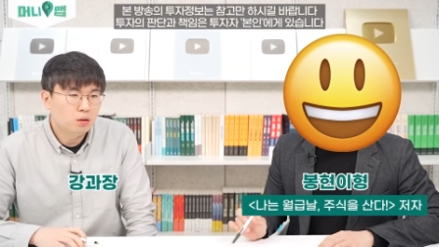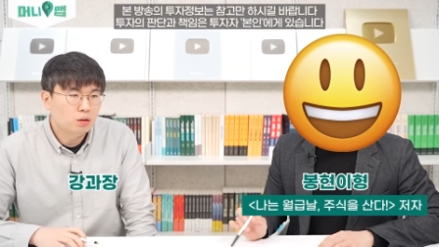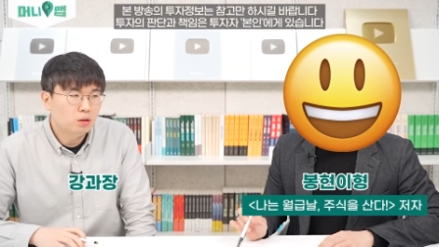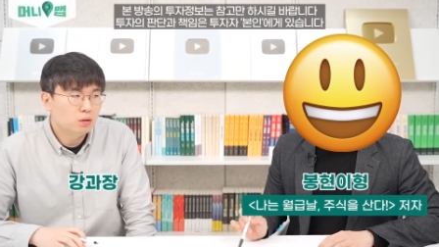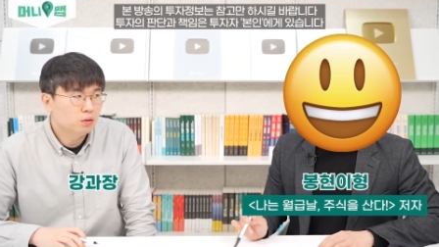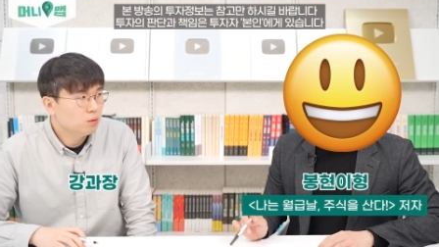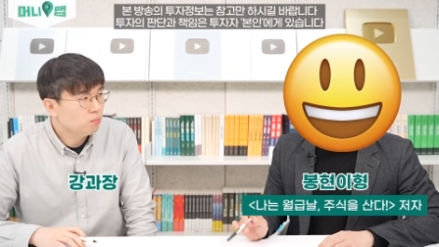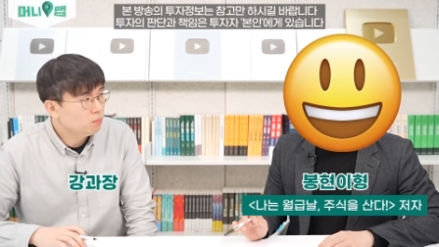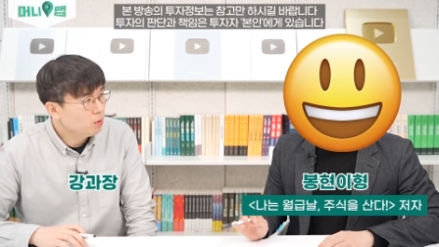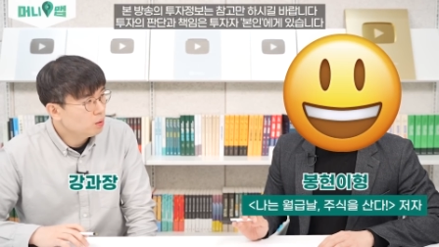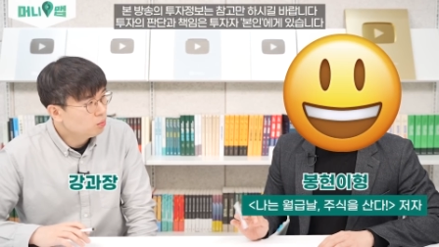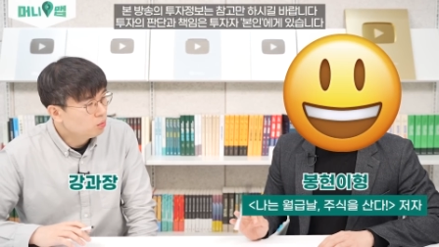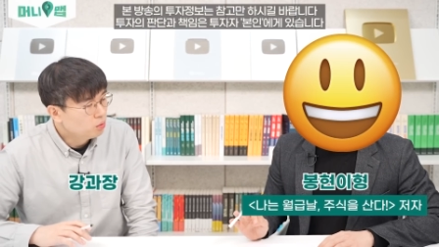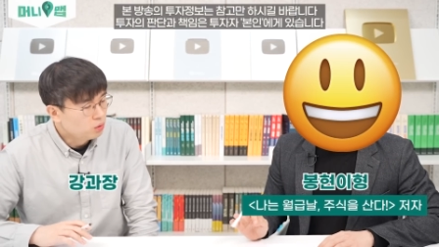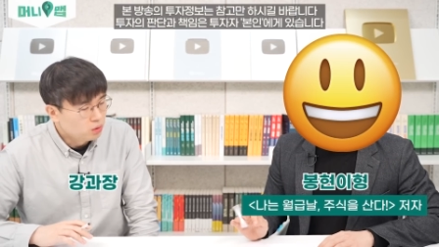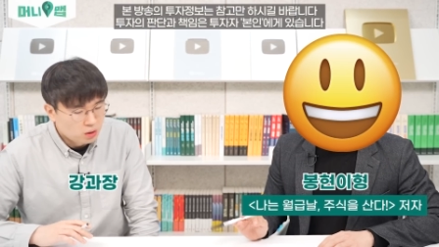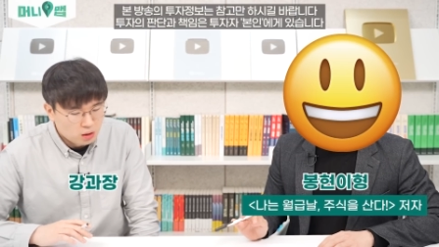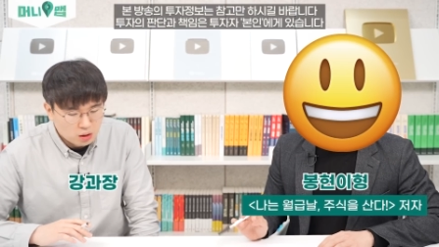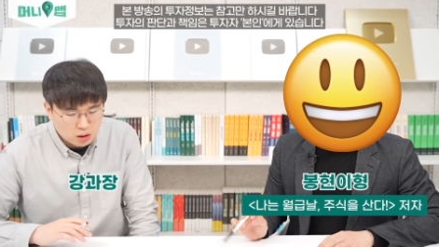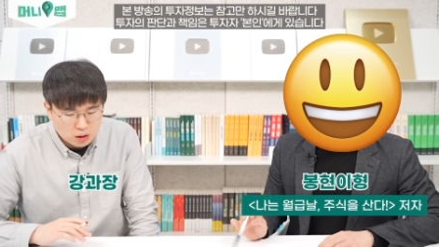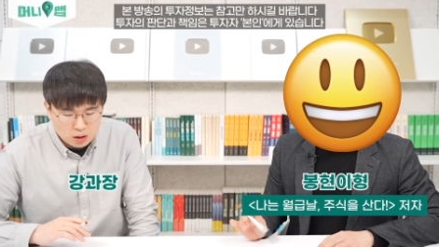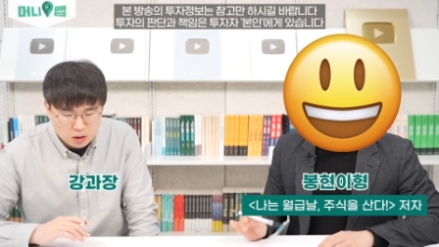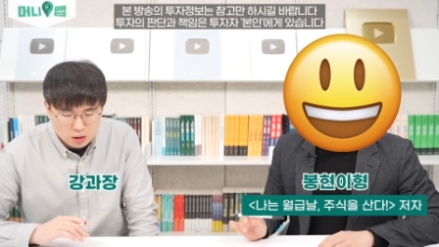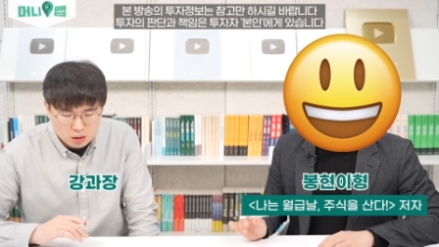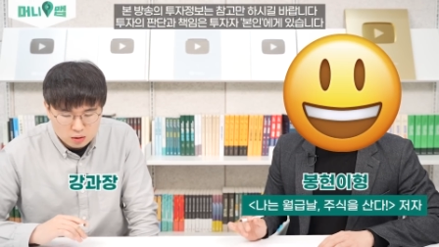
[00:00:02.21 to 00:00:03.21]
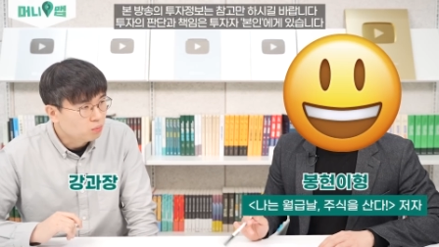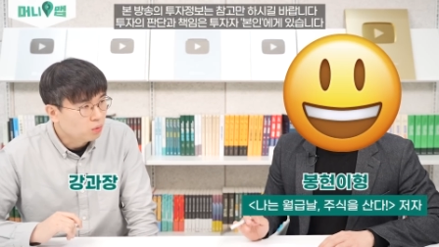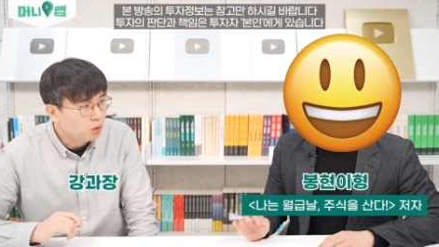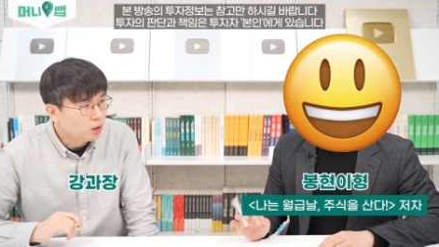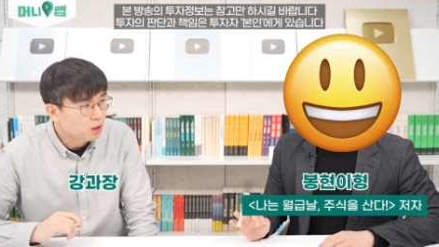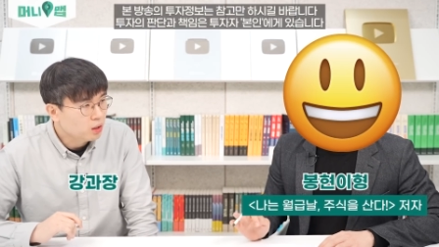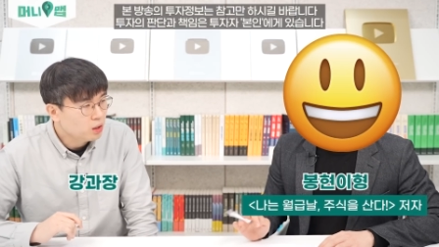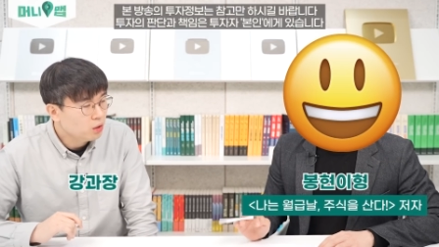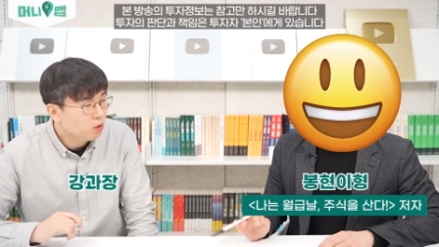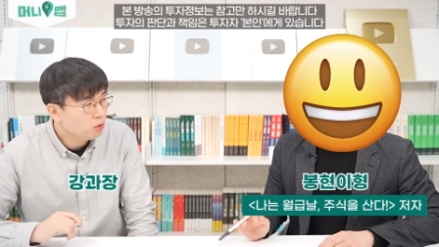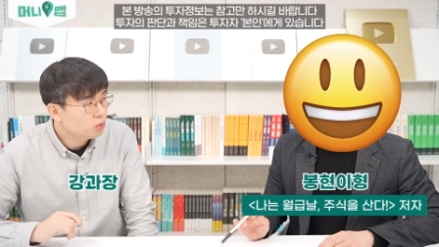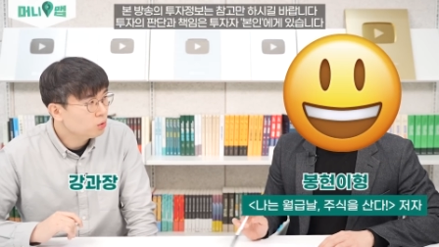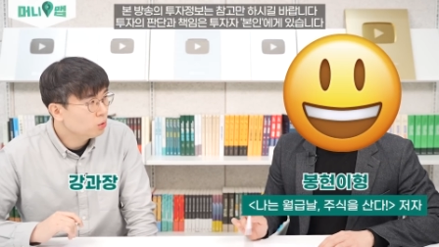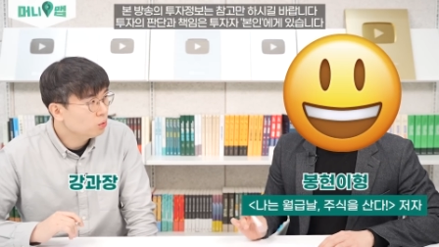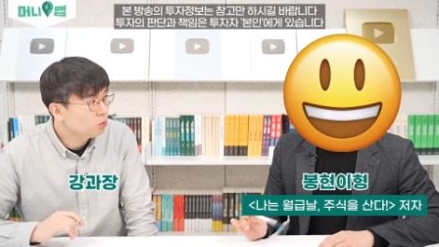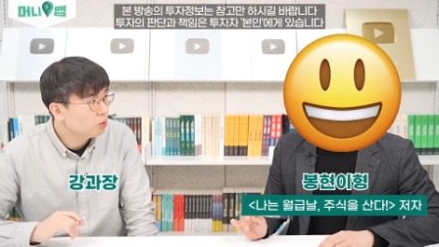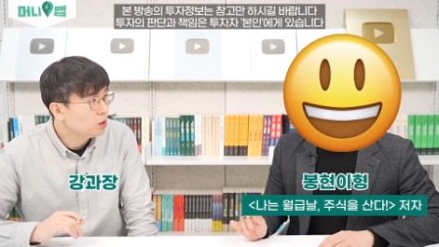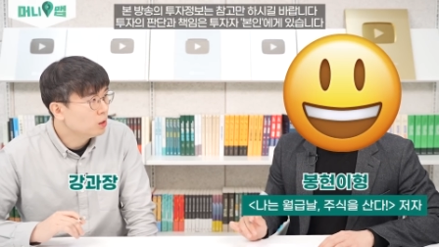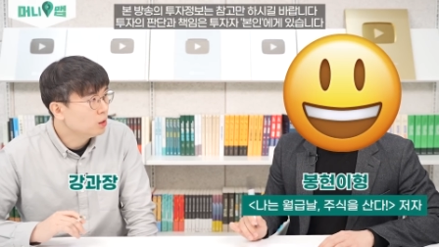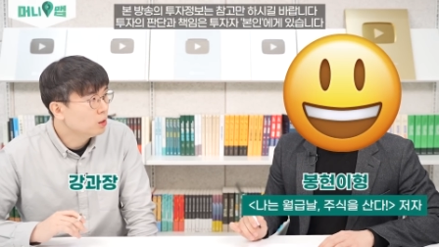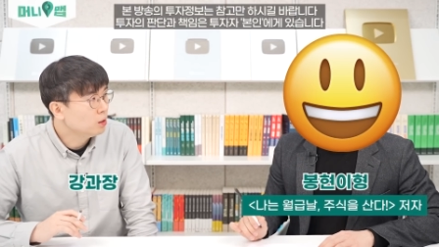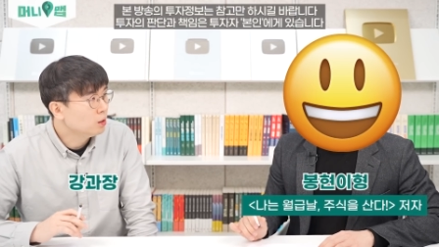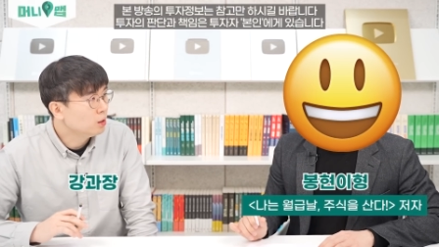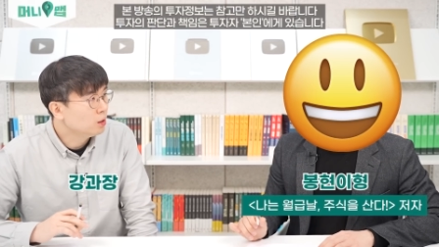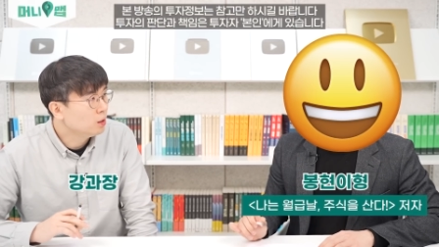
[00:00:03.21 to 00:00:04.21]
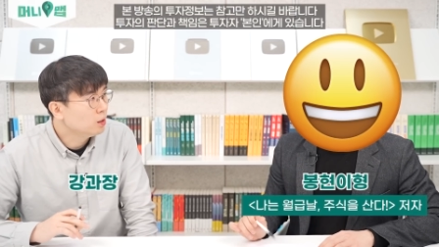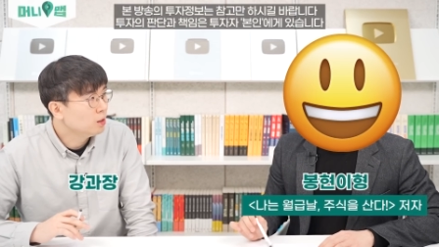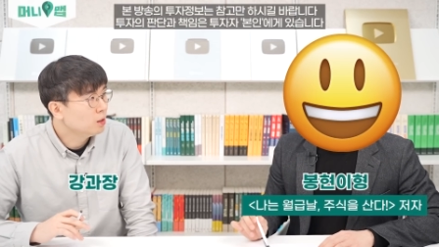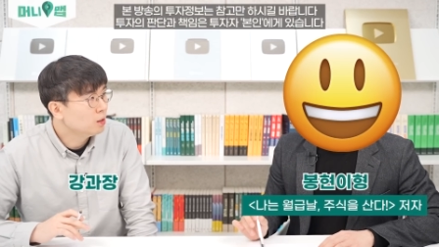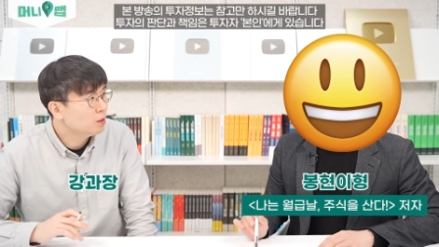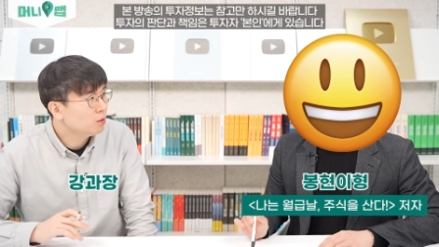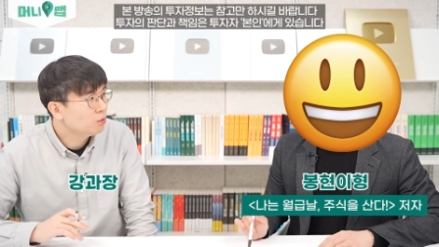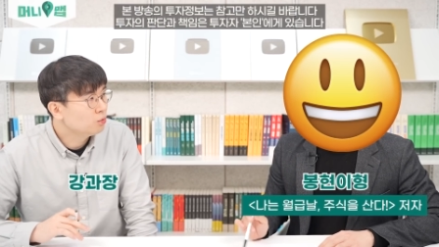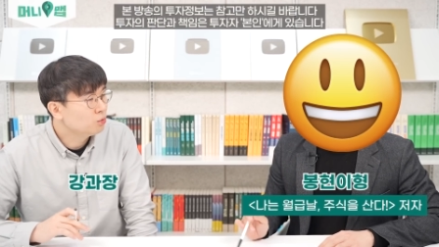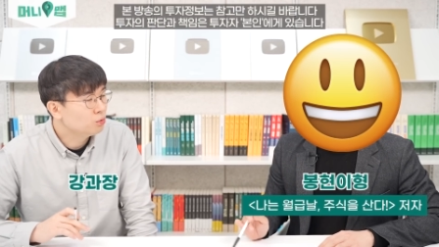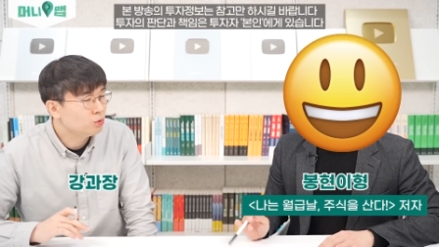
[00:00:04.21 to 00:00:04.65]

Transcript: 선배분들이 뭐 한 1억 정도 있는데 네.